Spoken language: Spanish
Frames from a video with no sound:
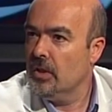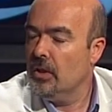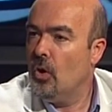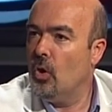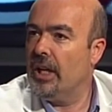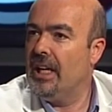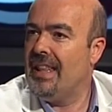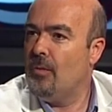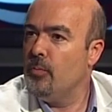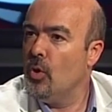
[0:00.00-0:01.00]
O que le
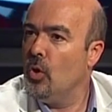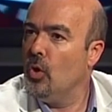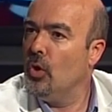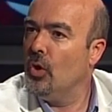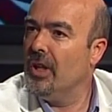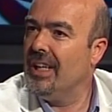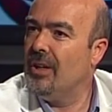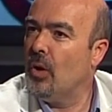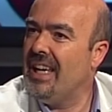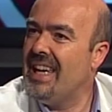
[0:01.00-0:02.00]
da un poco eh,
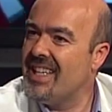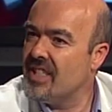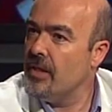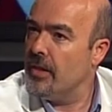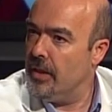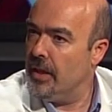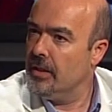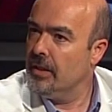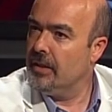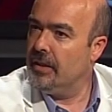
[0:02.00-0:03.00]
lo que es la esencia
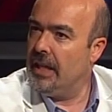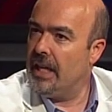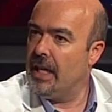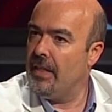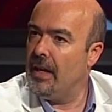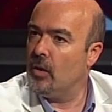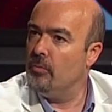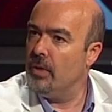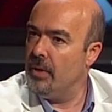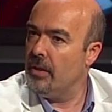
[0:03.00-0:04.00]
de la idea de la
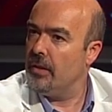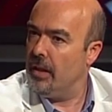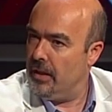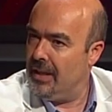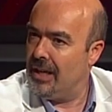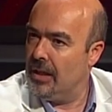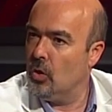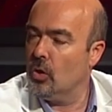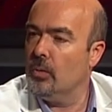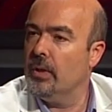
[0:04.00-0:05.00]
convivencia de la
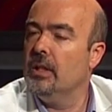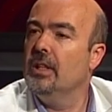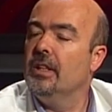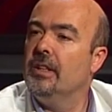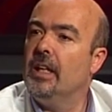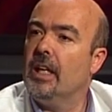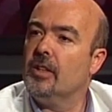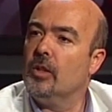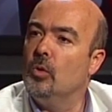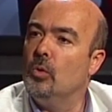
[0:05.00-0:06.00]
Córdoba de las
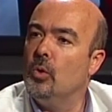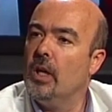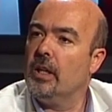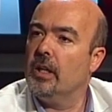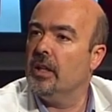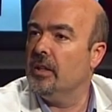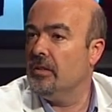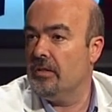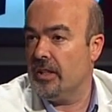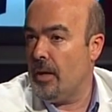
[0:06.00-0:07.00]
tres culturas
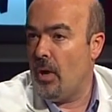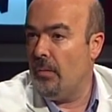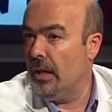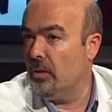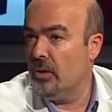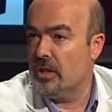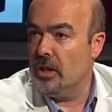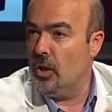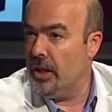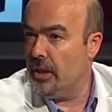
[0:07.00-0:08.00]
que estamos hablando del
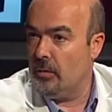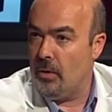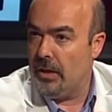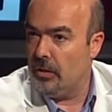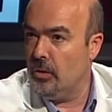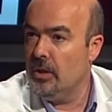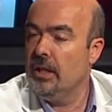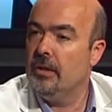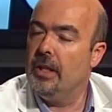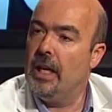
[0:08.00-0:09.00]
siglo X, estamos hablando
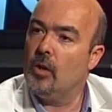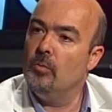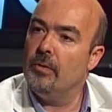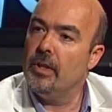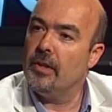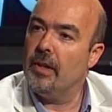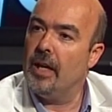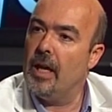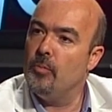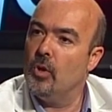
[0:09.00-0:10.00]
de la convivencia de
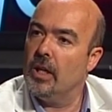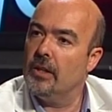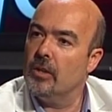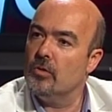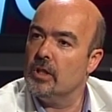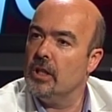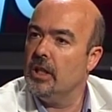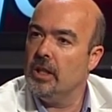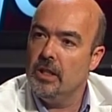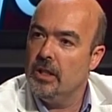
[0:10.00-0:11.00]
la época
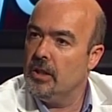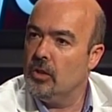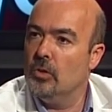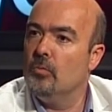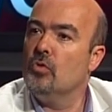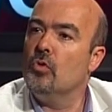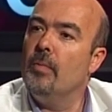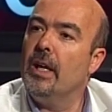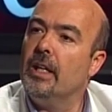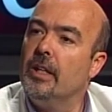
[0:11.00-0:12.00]
andalusí con
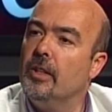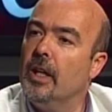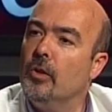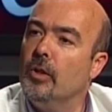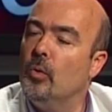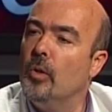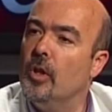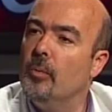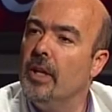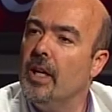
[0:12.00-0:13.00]
musulmanes, cristianos y
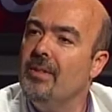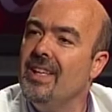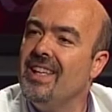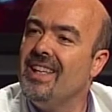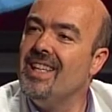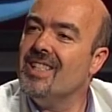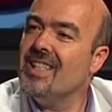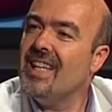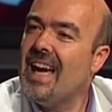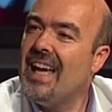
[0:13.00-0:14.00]
judíos, ¿verdad? Y
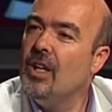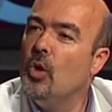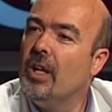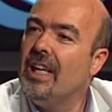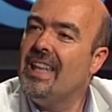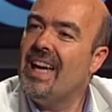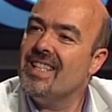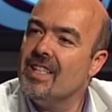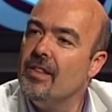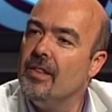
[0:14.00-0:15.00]
ese algo que le da
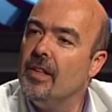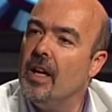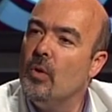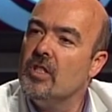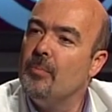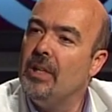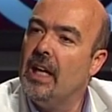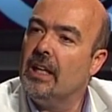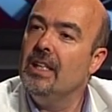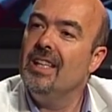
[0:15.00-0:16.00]
esencia o ese
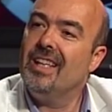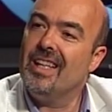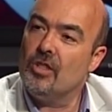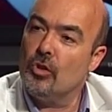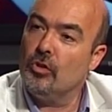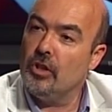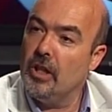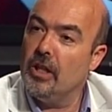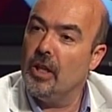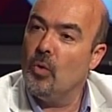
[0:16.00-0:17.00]
pilar que
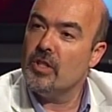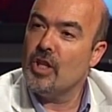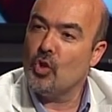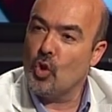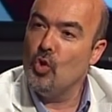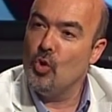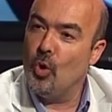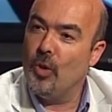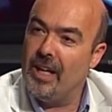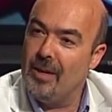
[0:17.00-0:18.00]
sostiene o ese
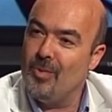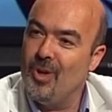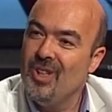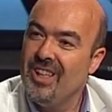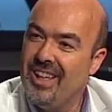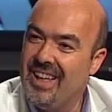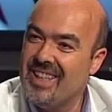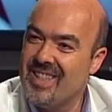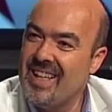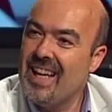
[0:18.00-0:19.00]
tronco, digamos, eh, que
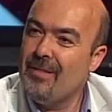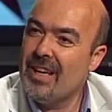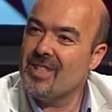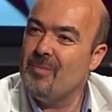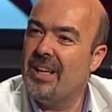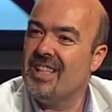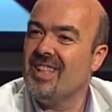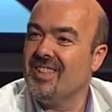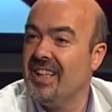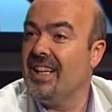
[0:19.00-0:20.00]
sería la base para
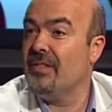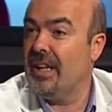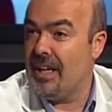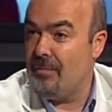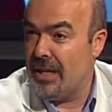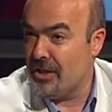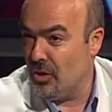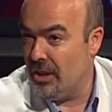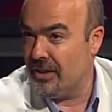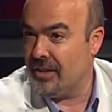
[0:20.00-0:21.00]
esas tres grandes ramas que
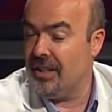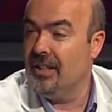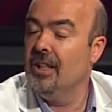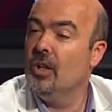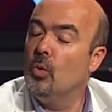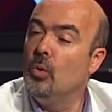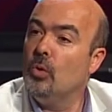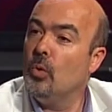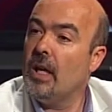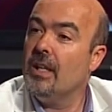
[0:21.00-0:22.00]
son las tres
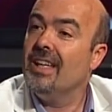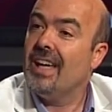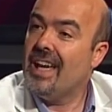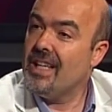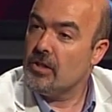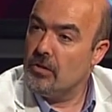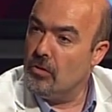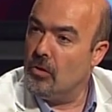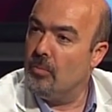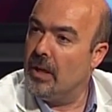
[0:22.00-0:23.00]
culturas, es
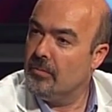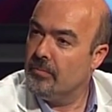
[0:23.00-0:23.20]
Roma.